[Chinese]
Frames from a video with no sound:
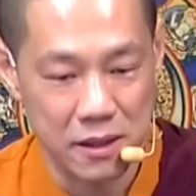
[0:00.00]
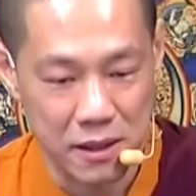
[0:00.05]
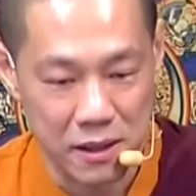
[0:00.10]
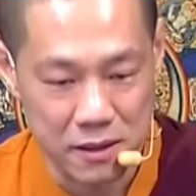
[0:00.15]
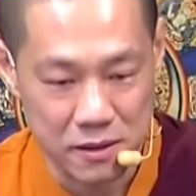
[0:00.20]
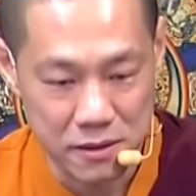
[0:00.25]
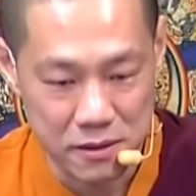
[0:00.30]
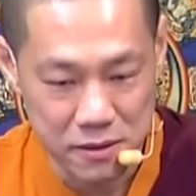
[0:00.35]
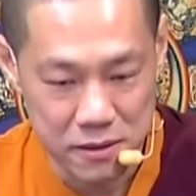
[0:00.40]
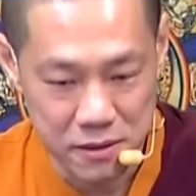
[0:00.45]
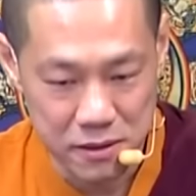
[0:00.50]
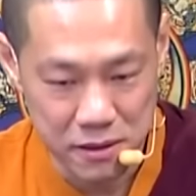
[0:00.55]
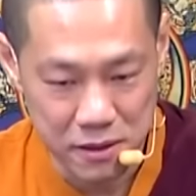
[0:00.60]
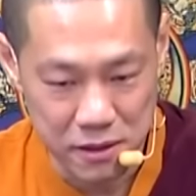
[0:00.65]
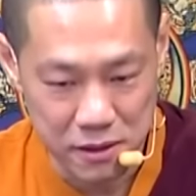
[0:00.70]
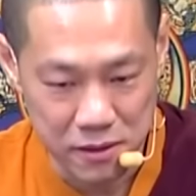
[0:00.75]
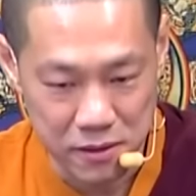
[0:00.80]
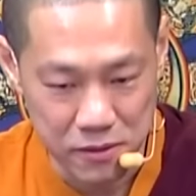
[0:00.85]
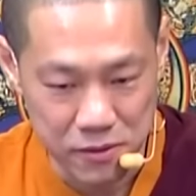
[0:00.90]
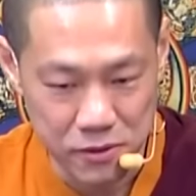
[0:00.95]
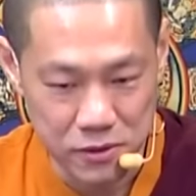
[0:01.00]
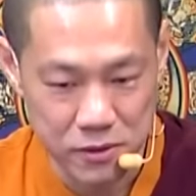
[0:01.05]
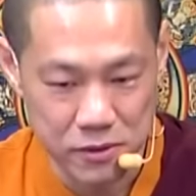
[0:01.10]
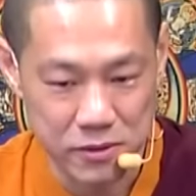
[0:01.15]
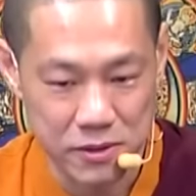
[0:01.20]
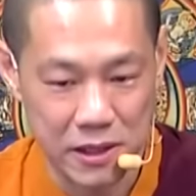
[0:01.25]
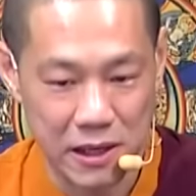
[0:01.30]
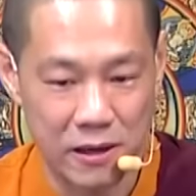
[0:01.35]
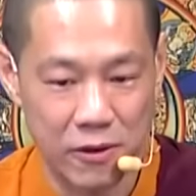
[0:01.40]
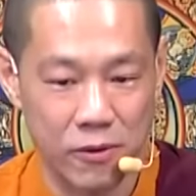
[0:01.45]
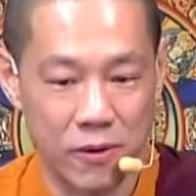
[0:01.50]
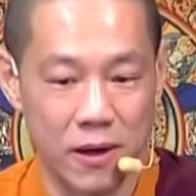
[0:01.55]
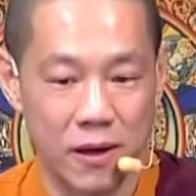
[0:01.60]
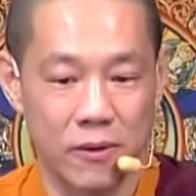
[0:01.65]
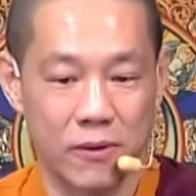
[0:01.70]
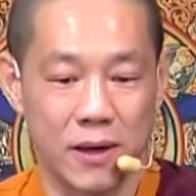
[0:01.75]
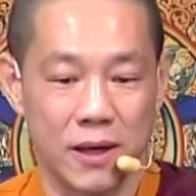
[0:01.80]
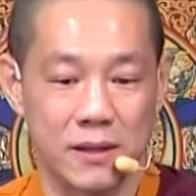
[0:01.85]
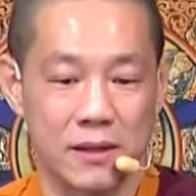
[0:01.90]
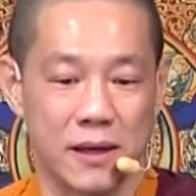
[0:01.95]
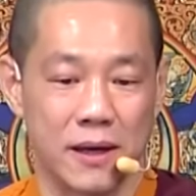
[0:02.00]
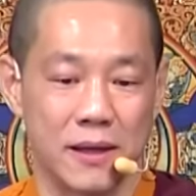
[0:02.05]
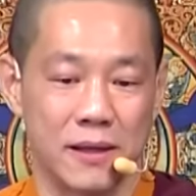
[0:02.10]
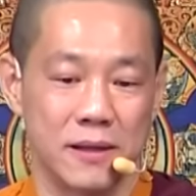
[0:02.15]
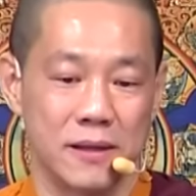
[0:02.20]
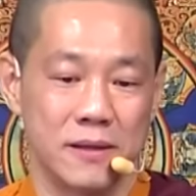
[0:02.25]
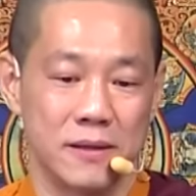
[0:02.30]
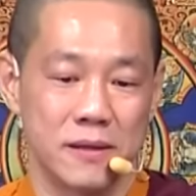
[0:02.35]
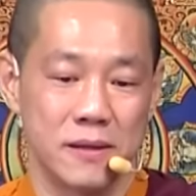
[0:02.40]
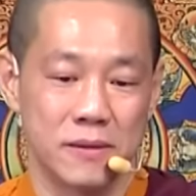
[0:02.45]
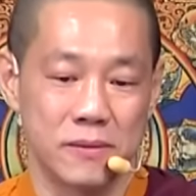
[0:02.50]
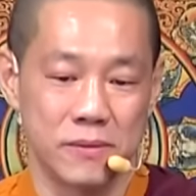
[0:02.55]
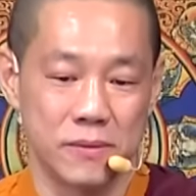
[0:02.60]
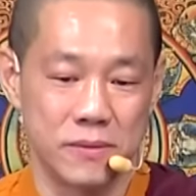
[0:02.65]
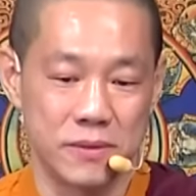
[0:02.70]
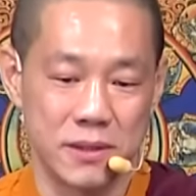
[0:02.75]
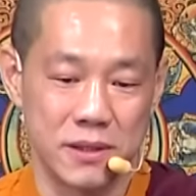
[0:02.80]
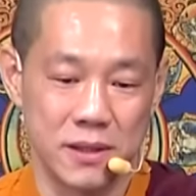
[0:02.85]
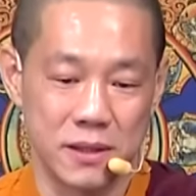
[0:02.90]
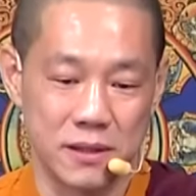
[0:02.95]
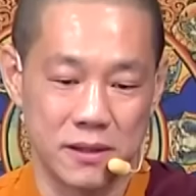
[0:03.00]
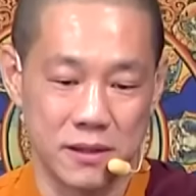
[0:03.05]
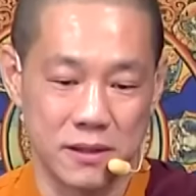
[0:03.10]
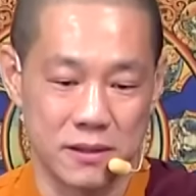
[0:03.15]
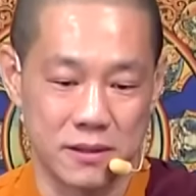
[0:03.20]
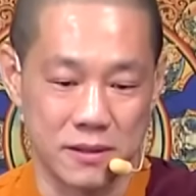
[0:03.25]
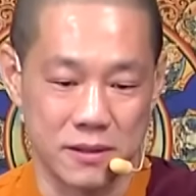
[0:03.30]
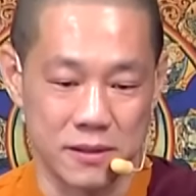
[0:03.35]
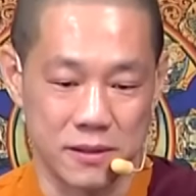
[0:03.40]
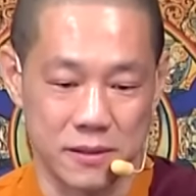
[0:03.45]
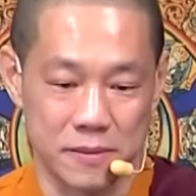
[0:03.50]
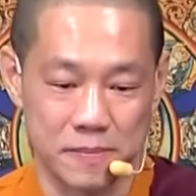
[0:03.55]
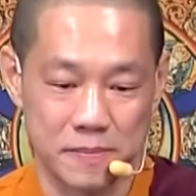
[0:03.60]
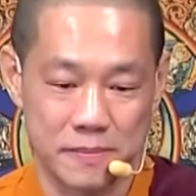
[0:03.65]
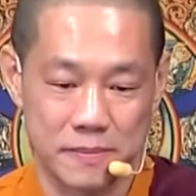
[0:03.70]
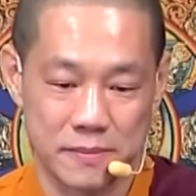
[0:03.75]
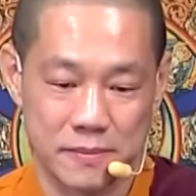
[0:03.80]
来就是谢同修彰化花坛五戒弟子，